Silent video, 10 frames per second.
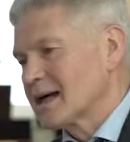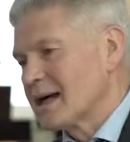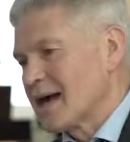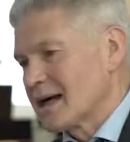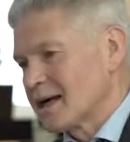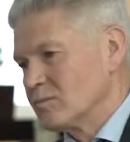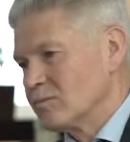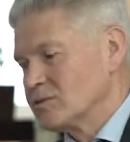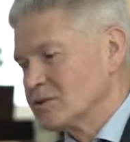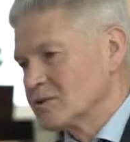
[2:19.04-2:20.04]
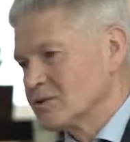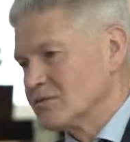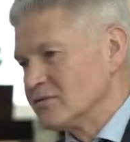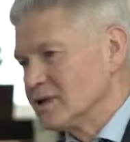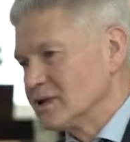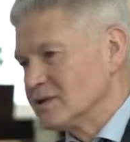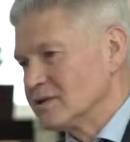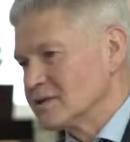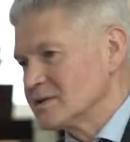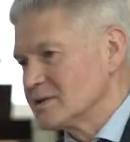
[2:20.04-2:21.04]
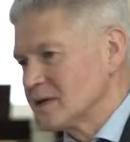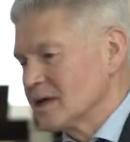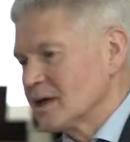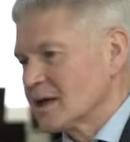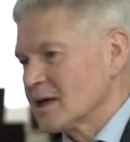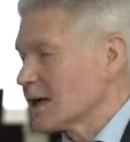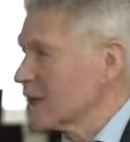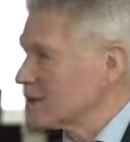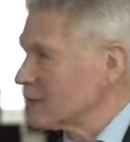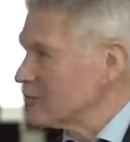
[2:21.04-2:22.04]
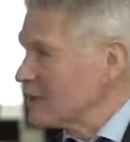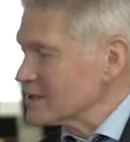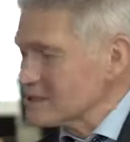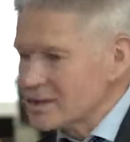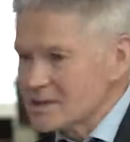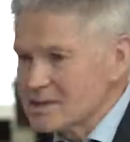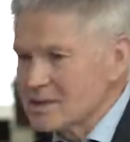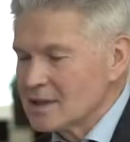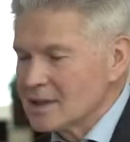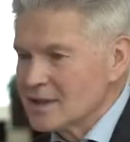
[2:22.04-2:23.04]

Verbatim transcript: как будет выглядеть какая-то местность,